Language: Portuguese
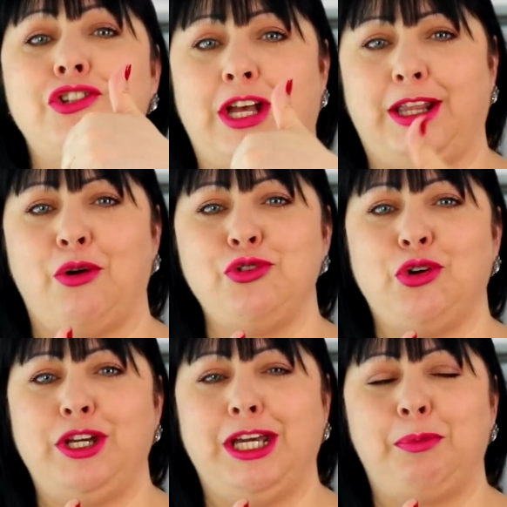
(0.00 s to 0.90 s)
já dá um
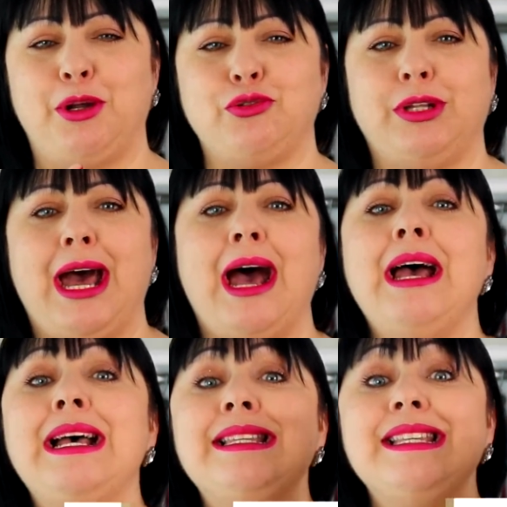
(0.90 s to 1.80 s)
joinha aqui para
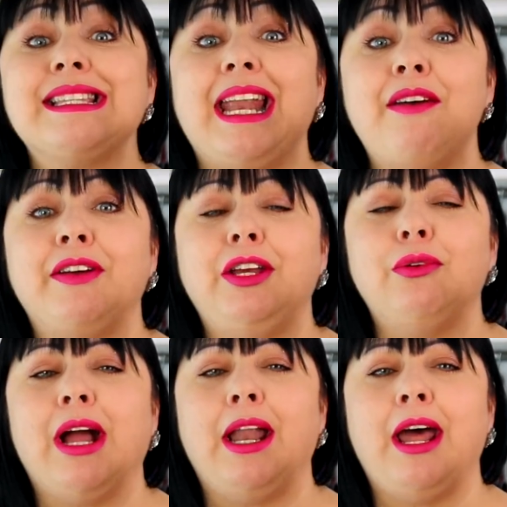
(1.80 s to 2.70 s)
ajudar, se inscreve aqui
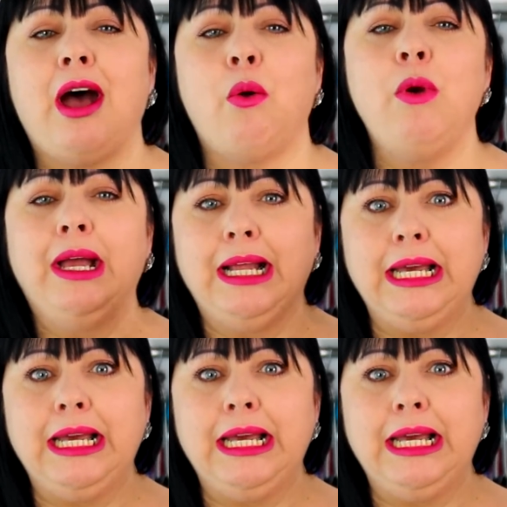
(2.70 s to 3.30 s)
no canal,